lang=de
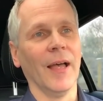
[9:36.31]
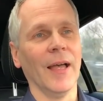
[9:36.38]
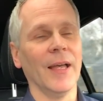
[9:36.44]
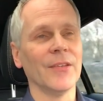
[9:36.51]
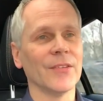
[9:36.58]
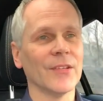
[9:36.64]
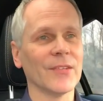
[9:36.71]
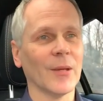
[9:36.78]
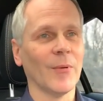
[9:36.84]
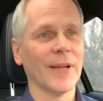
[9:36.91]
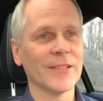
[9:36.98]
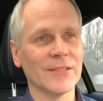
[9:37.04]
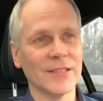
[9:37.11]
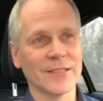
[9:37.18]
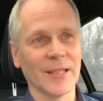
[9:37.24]
Es ist aber
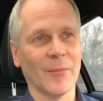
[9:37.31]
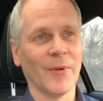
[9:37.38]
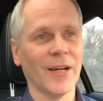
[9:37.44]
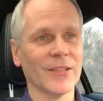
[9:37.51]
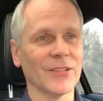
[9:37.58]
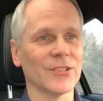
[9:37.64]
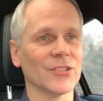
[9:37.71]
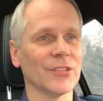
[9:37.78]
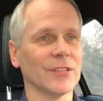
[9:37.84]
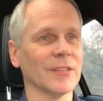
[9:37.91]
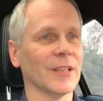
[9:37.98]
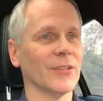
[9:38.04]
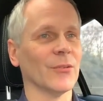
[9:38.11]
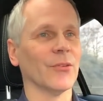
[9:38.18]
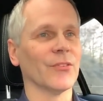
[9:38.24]
jetzt nicht dramatisch. Ne?
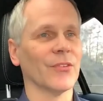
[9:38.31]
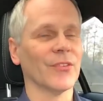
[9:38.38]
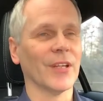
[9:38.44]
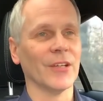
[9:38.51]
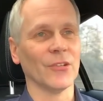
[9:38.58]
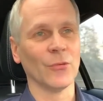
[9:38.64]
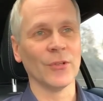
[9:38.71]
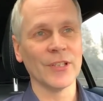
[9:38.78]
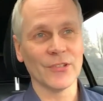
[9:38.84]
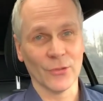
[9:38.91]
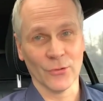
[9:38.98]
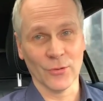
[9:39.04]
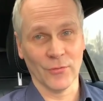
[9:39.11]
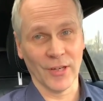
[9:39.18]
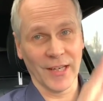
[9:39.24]
Also es ist halt nur nicht so
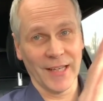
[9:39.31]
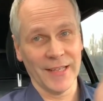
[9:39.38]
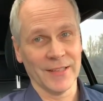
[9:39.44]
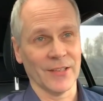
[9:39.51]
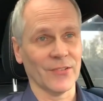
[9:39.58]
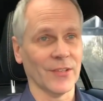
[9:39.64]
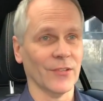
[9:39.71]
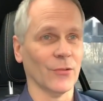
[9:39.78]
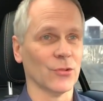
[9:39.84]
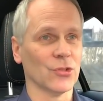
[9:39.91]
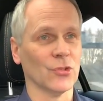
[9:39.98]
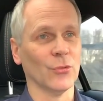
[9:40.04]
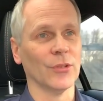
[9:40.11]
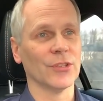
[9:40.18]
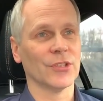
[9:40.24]
souverän, dass er so
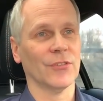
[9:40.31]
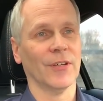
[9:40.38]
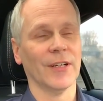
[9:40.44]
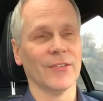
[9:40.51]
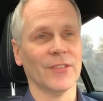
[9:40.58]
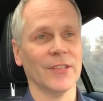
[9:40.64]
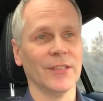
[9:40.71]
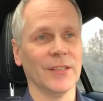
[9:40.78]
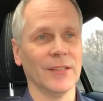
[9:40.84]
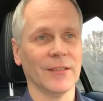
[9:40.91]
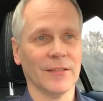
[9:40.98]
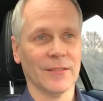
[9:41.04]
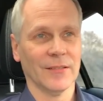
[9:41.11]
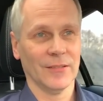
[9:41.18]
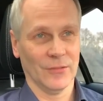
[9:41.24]
stoisch quasi
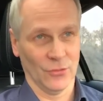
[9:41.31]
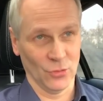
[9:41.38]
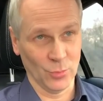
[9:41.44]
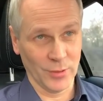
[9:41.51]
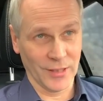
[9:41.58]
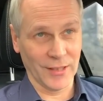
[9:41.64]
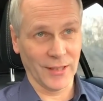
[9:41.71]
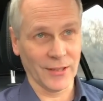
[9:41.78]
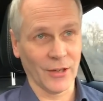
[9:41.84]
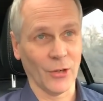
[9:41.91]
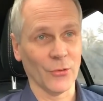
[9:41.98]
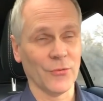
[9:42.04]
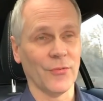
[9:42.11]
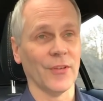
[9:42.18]
super geradeaus